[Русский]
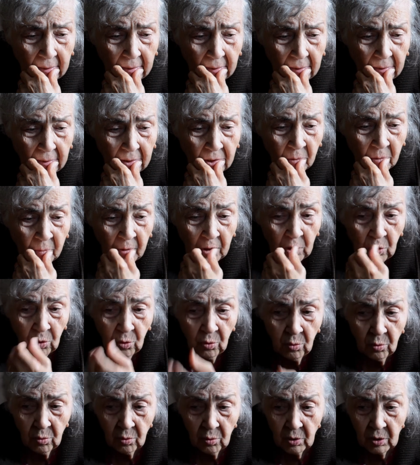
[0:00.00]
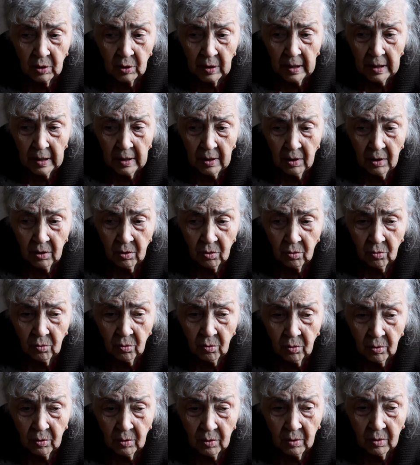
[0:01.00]
И смотрю, стоит
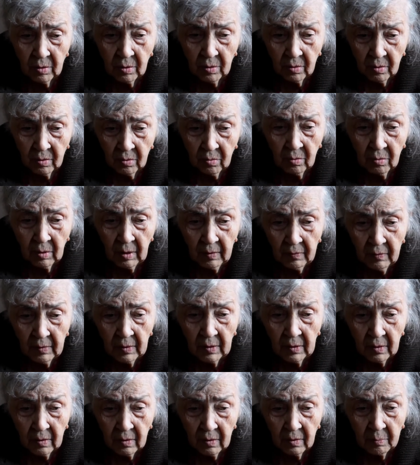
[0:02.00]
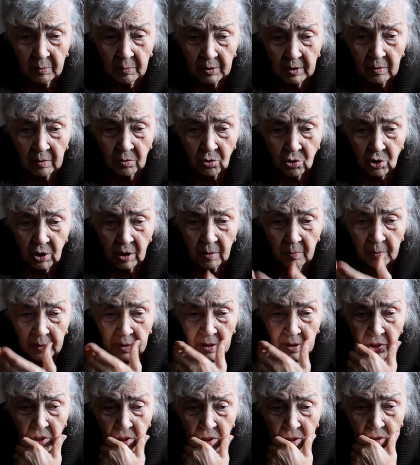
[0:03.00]
он. Ну, наверное, потому что я
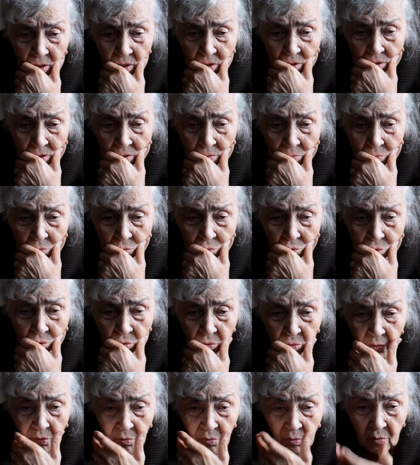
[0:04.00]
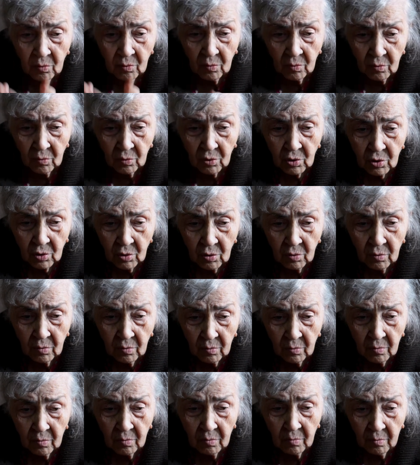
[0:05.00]
подошла к нему, что он уж,
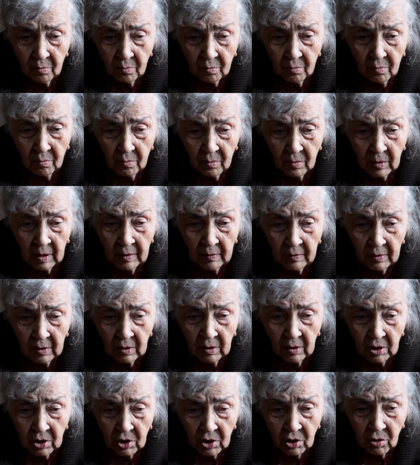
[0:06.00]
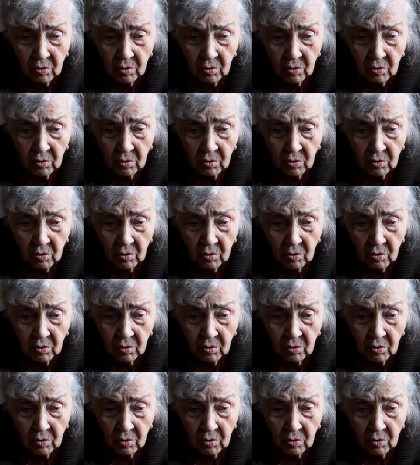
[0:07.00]
наверное,